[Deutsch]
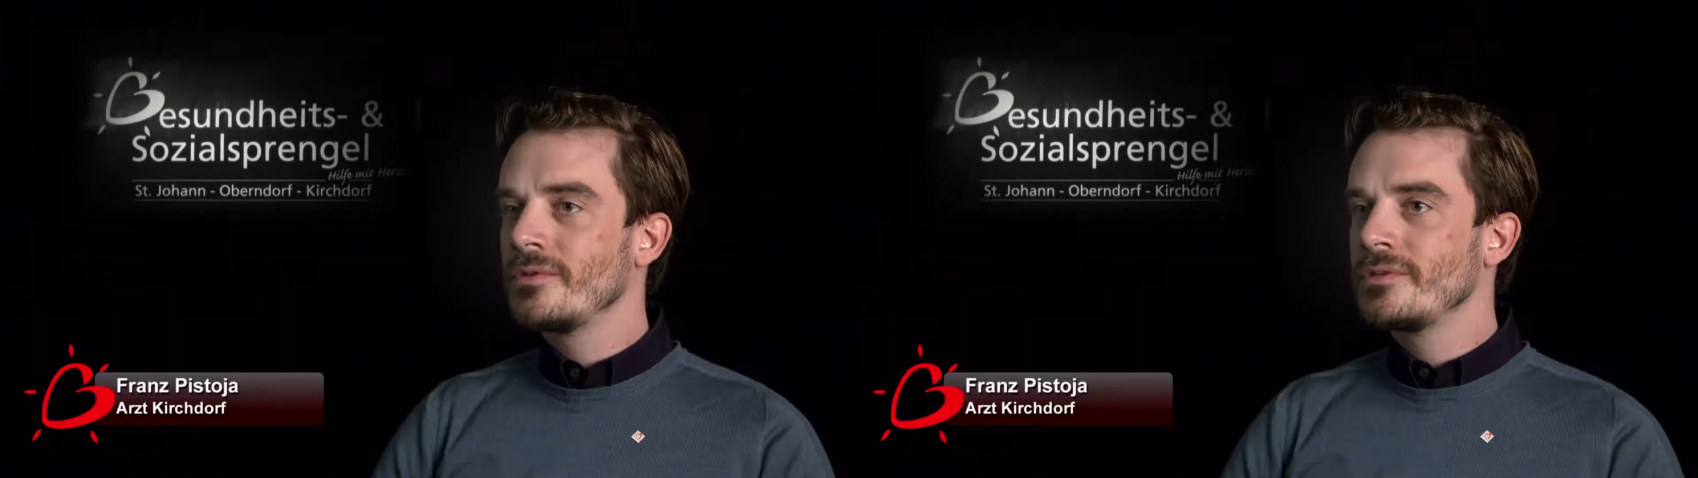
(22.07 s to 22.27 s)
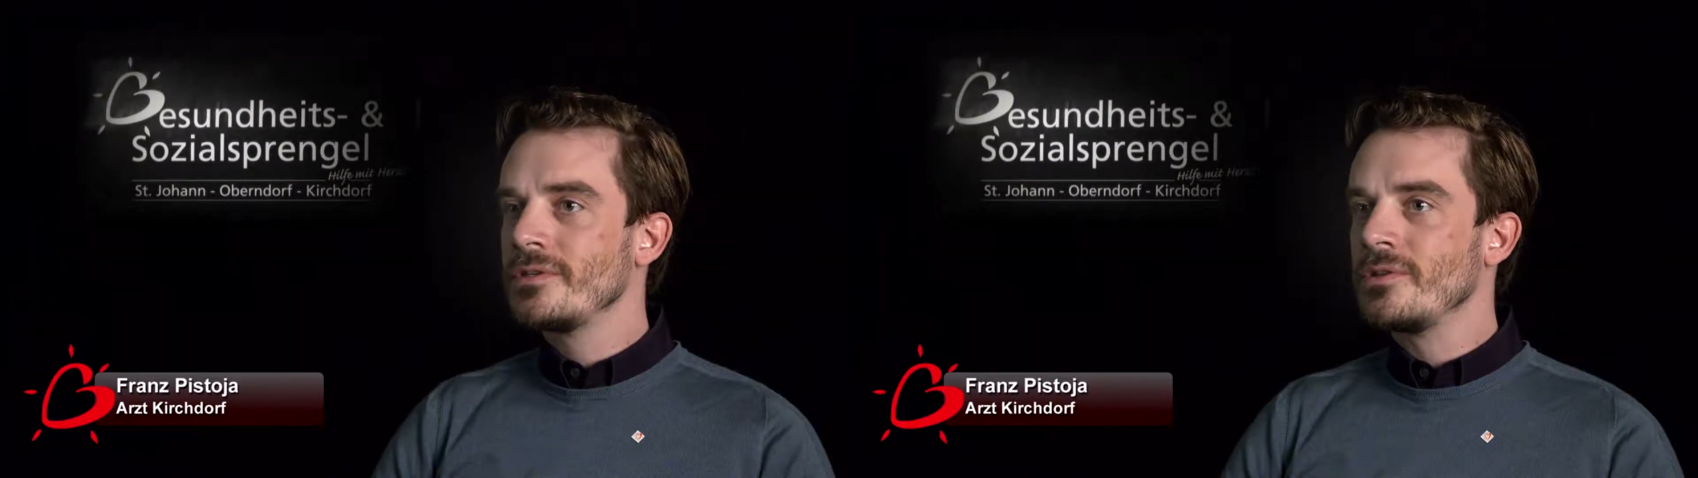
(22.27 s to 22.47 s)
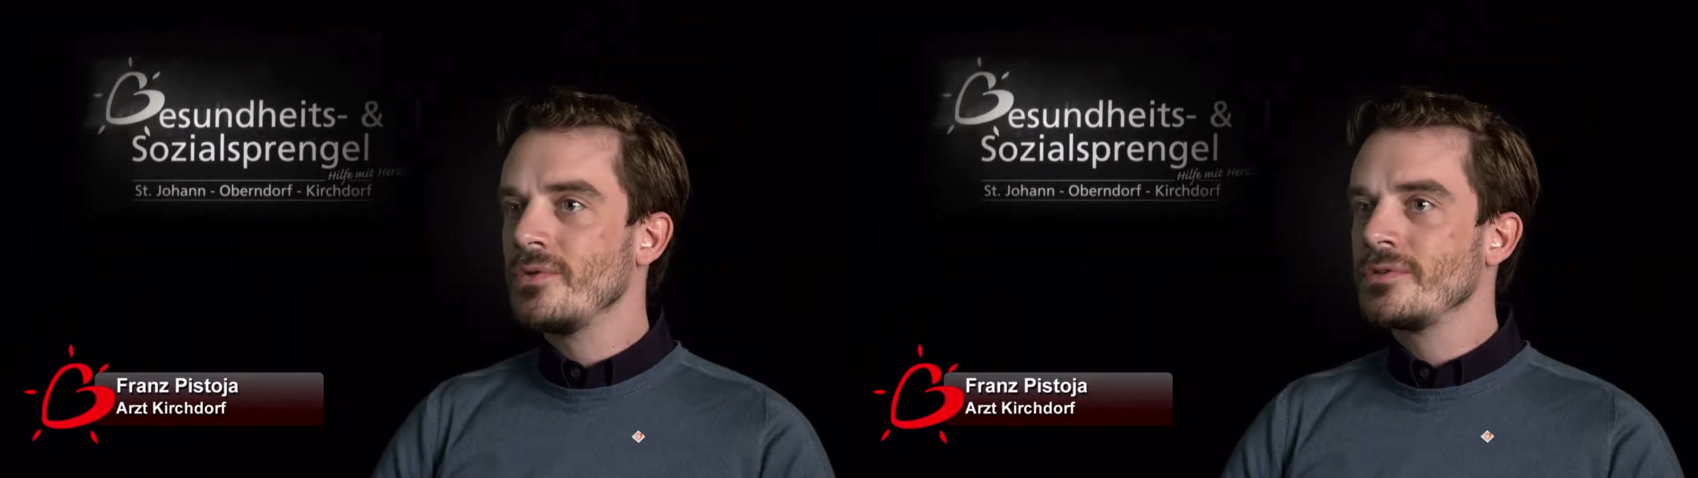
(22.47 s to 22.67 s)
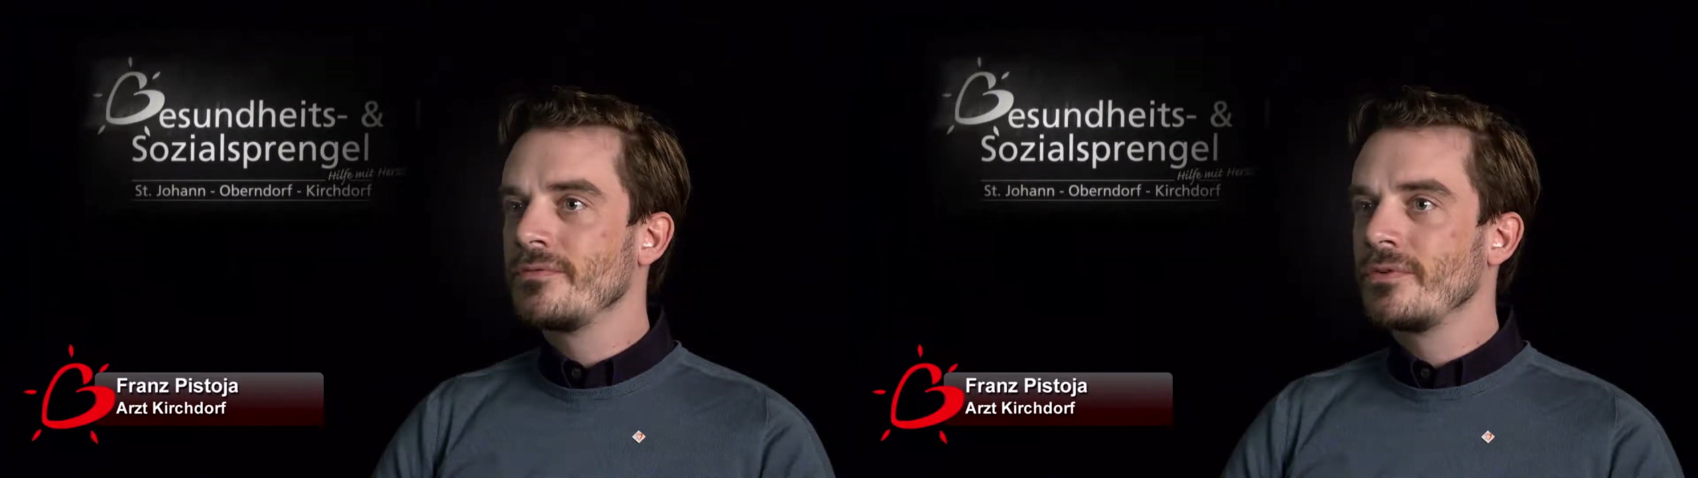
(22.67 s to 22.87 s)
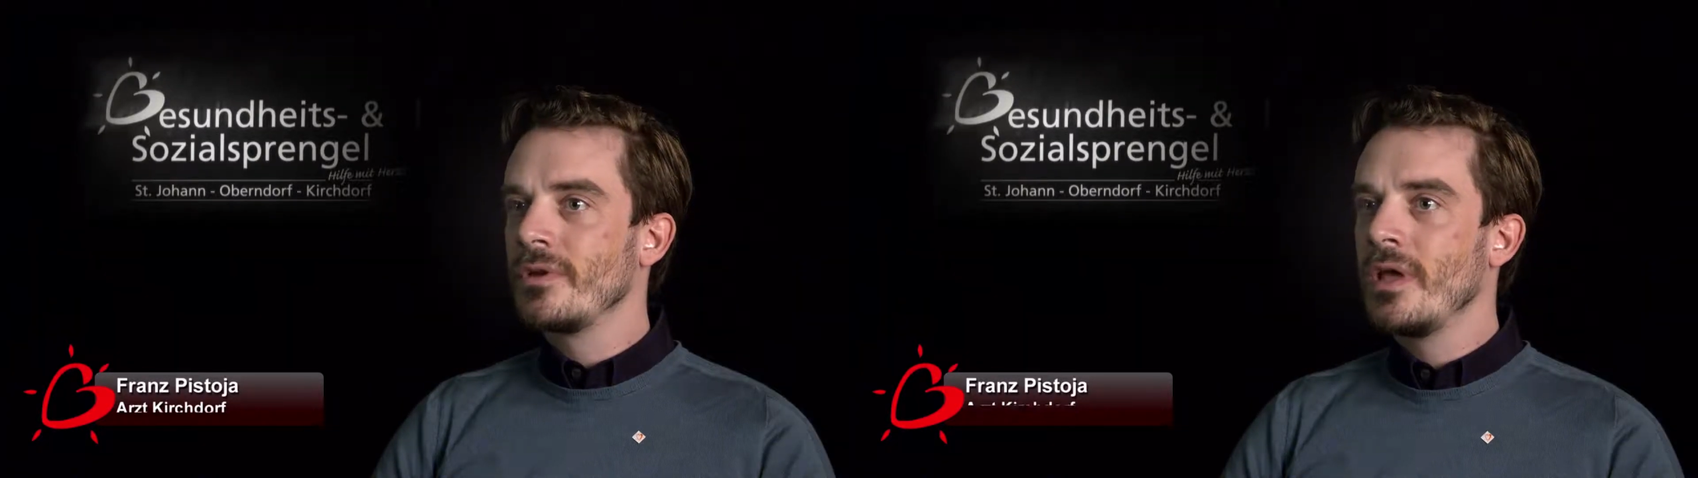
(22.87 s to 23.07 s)
was das Lösen
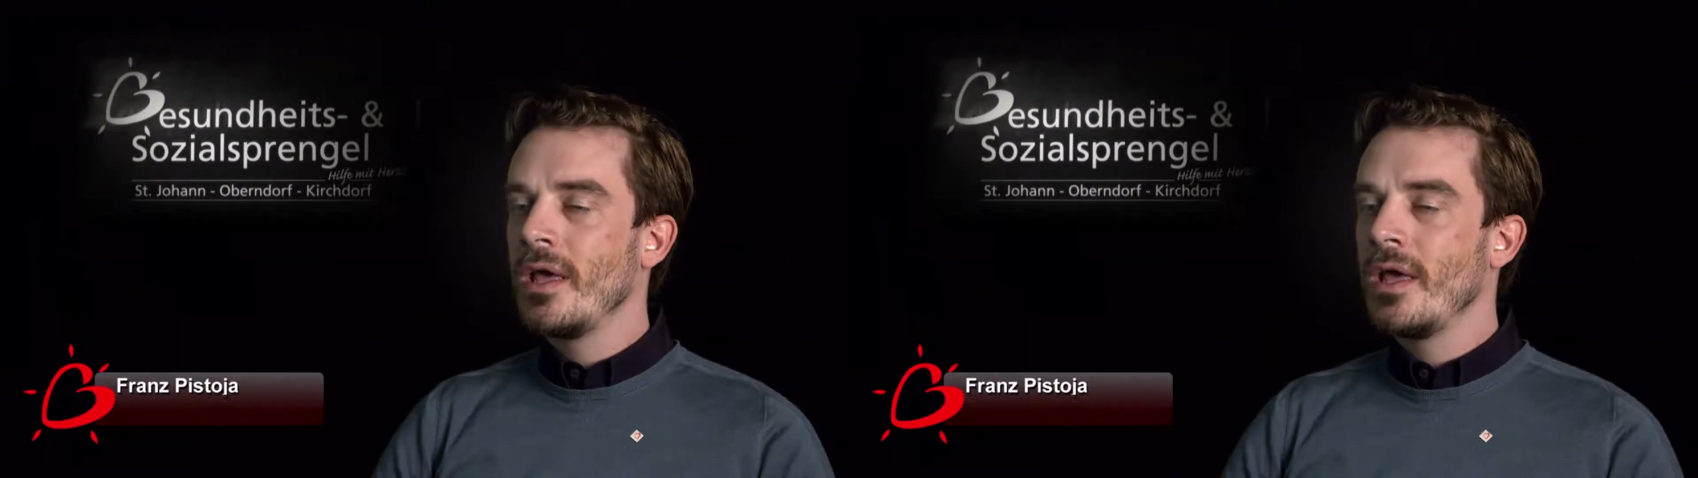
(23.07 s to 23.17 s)
von